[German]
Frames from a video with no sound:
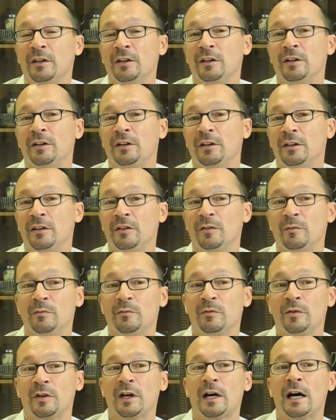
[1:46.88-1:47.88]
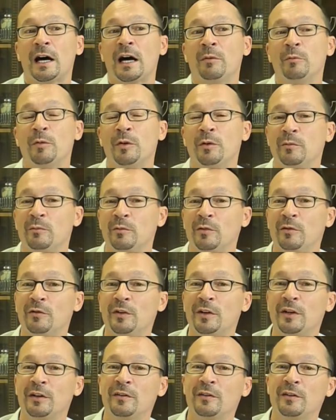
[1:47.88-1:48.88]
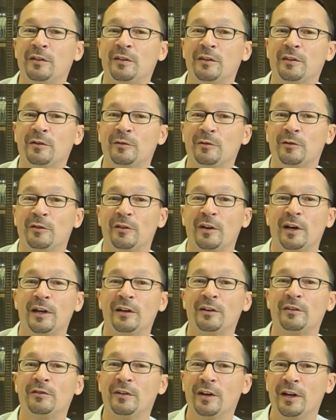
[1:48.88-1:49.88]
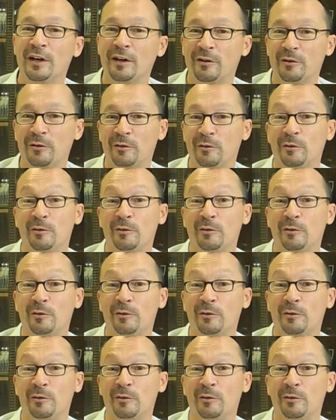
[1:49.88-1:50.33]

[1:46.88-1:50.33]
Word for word: In diesem Rahmen bewegt sich unser Handwerk